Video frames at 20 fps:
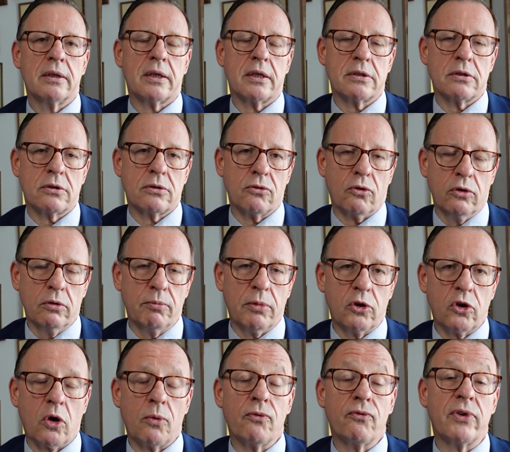Das ist
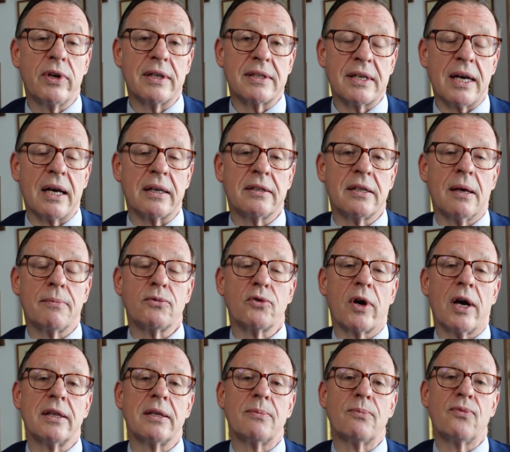unbenommen. Wie gesagt, sie haben
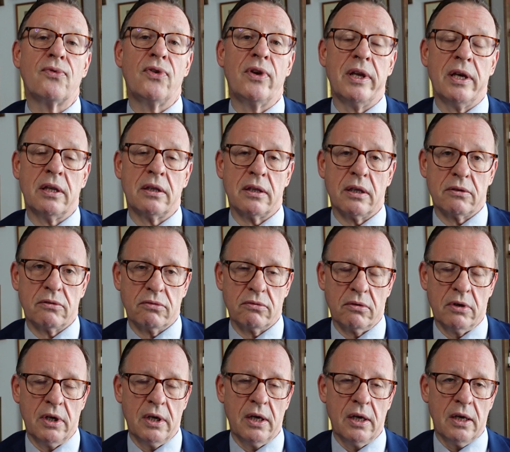sogar die Pflicht dazu.